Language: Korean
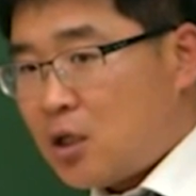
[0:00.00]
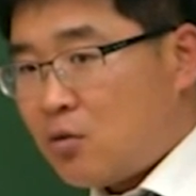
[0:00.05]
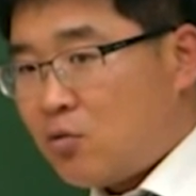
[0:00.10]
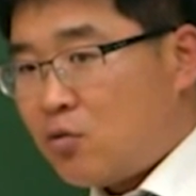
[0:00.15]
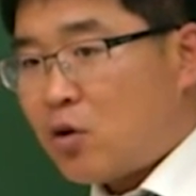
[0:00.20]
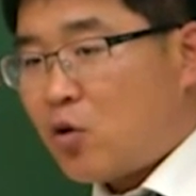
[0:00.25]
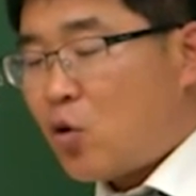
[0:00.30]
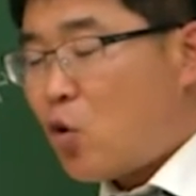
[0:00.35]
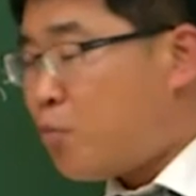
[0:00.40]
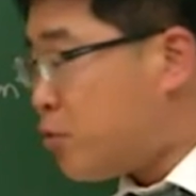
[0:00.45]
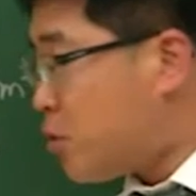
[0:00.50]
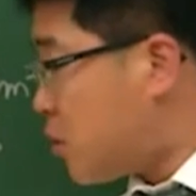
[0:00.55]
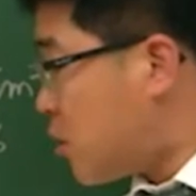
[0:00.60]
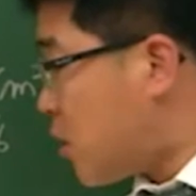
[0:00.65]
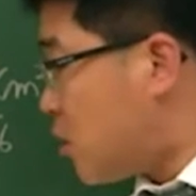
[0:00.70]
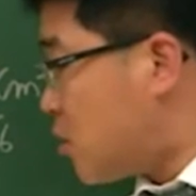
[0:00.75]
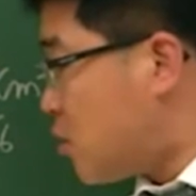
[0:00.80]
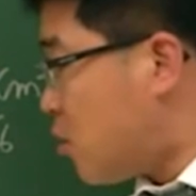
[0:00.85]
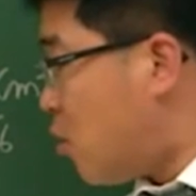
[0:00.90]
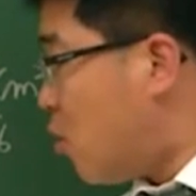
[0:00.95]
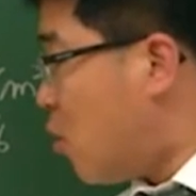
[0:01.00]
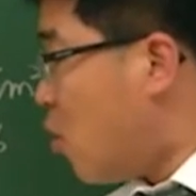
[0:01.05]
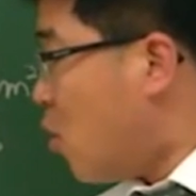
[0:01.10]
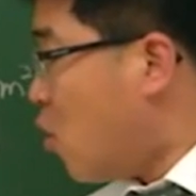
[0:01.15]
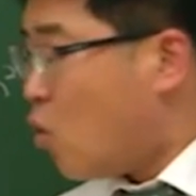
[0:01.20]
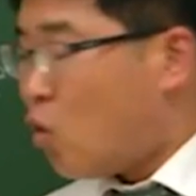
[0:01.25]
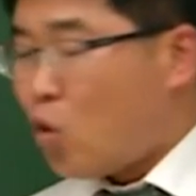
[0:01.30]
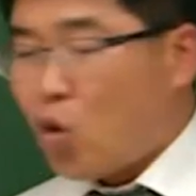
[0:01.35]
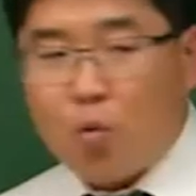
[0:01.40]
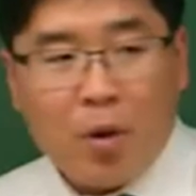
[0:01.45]
우리가 호프집 가서
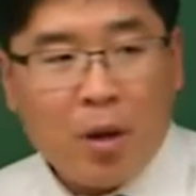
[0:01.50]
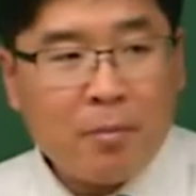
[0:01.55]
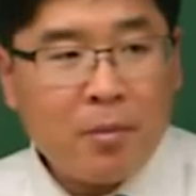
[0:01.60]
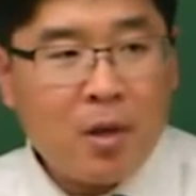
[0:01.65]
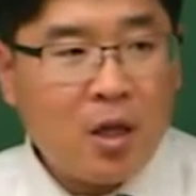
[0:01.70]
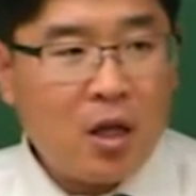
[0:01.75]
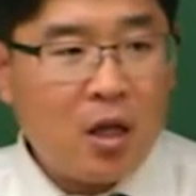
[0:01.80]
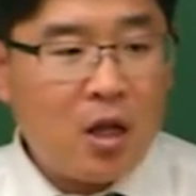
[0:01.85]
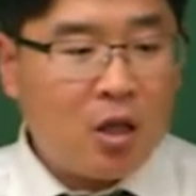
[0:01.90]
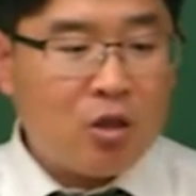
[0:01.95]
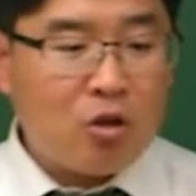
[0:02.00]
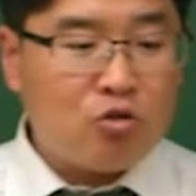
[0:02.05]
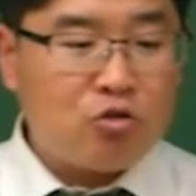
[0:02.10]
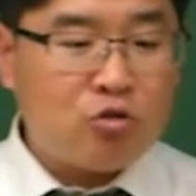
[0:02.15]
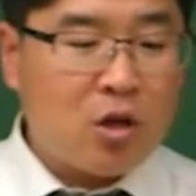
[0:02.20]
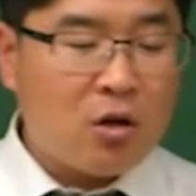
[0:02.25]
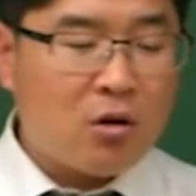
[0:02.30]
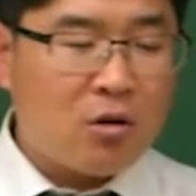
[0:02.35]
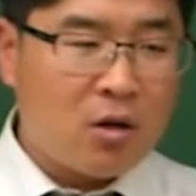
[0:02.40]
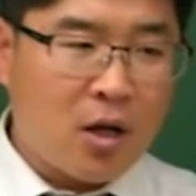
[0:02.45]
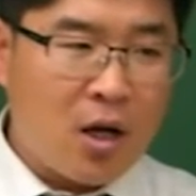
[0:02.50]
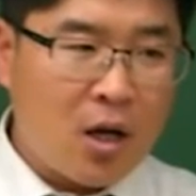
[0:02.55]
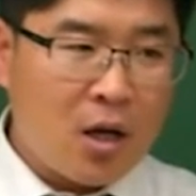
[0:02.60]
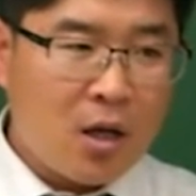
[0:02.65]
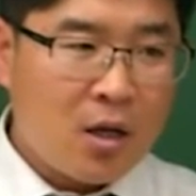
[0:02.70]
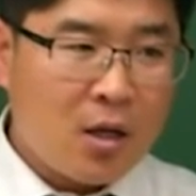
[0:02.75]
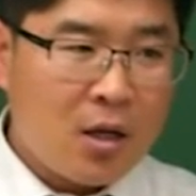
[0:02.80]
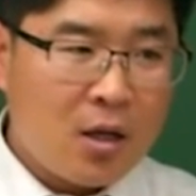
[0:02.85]
500ml 주세요. 그러나?